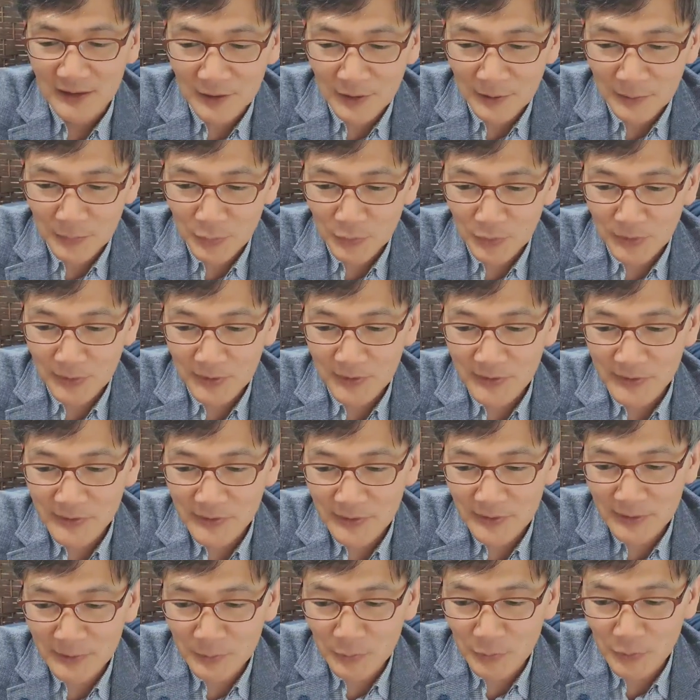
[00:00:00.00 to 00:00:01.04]
네, 이런
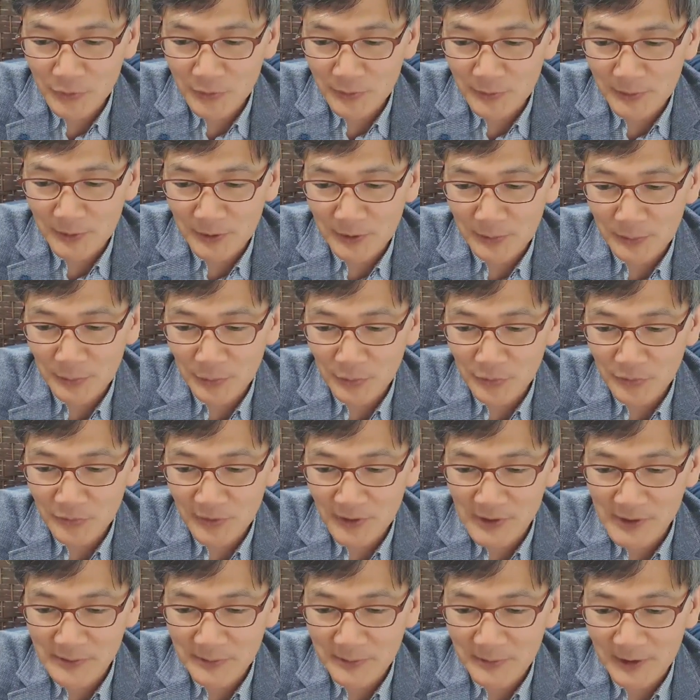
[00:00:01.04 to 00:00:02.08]
표현을 쓰는 모습을 볼
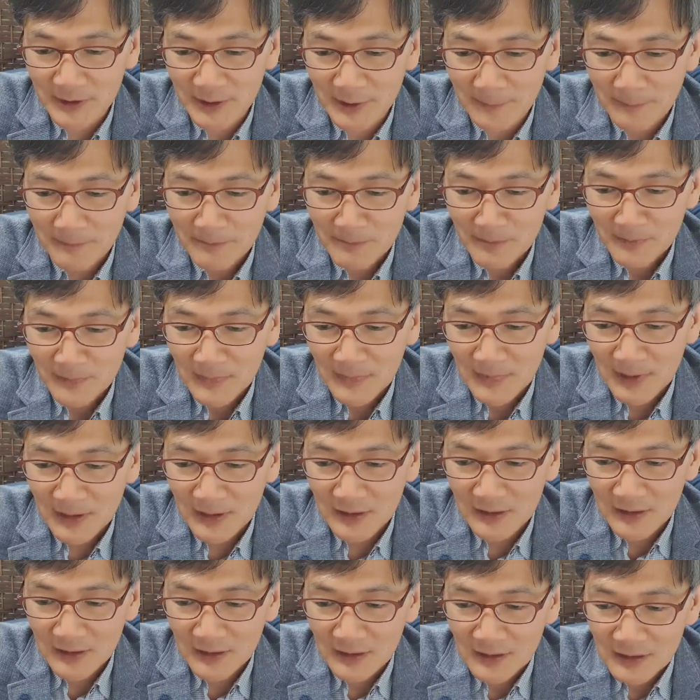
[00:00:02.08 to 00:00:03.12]
수가 있습니다.
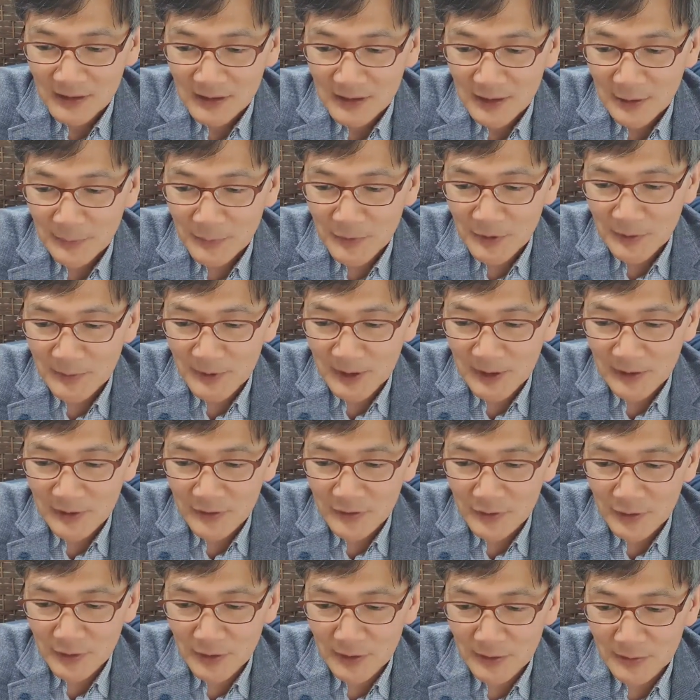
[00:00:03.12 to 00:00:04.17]
네,
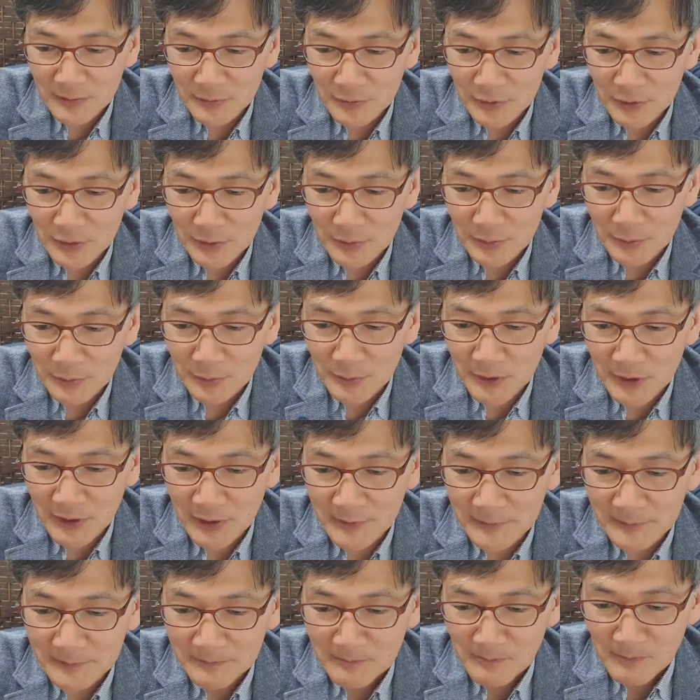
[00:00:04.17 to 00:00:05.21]
31절부터
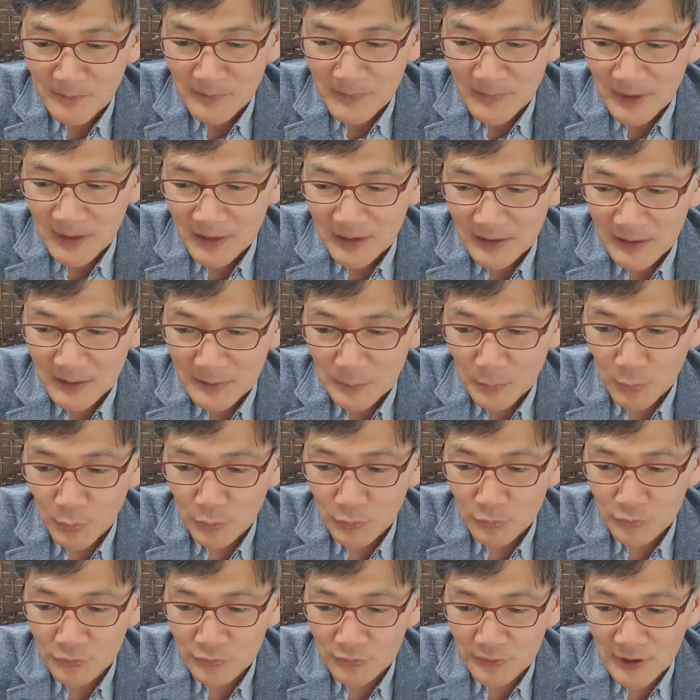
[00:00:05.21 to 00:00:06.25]
보면 네,
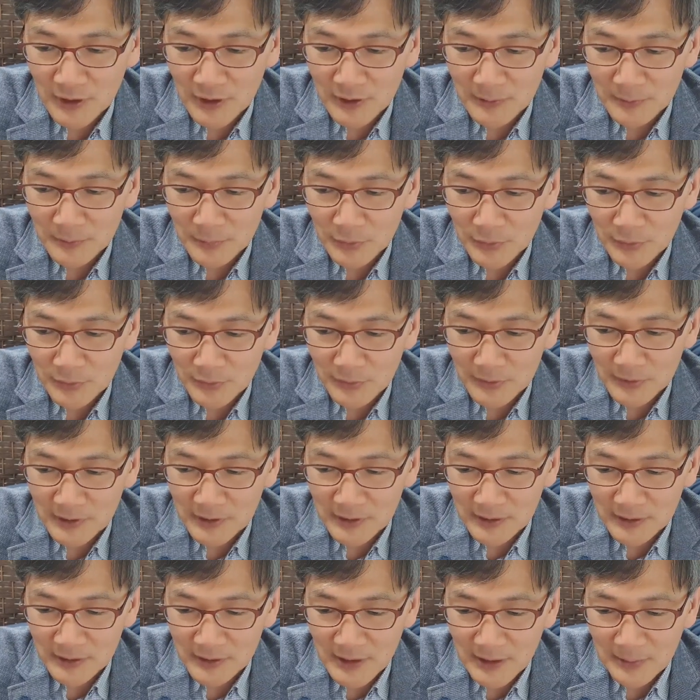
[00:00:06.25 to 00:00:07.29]
모두라는
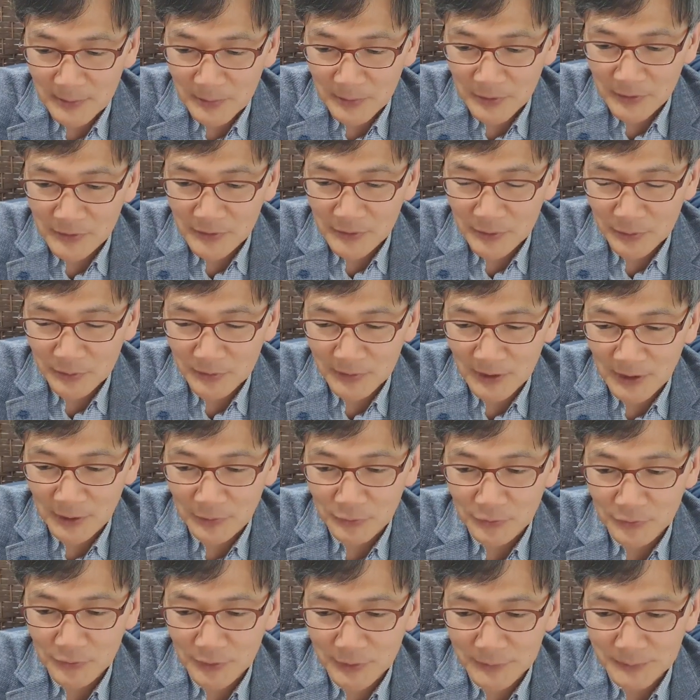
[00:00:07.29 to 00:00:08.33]
표현이 세 번 정도
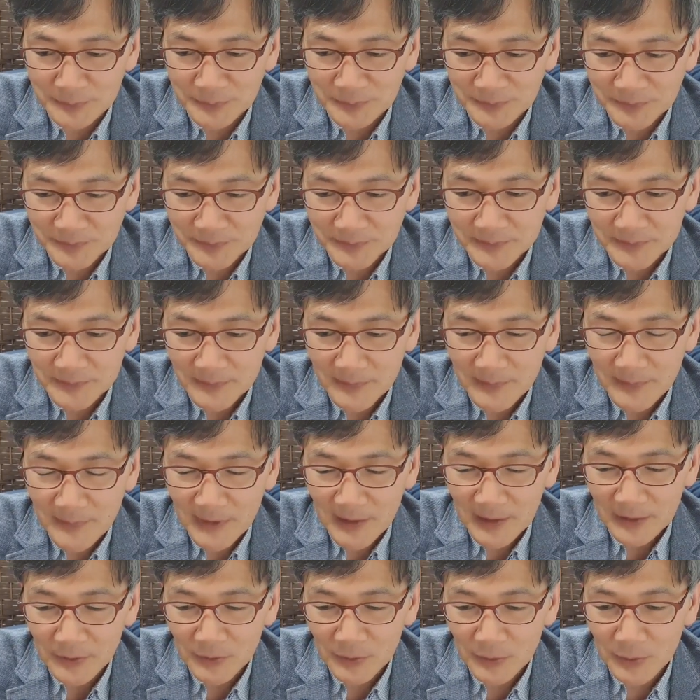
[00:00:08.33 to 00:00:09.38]
나오고요.
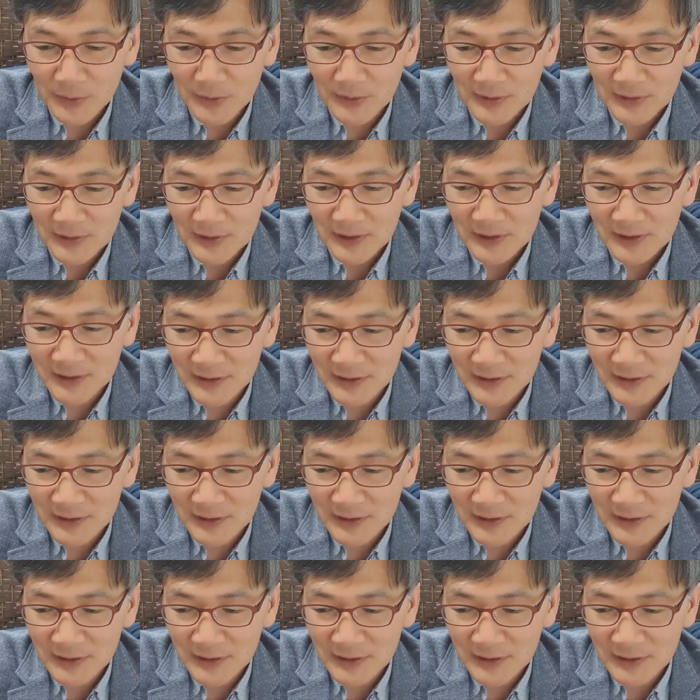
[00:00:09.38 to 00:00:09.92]
또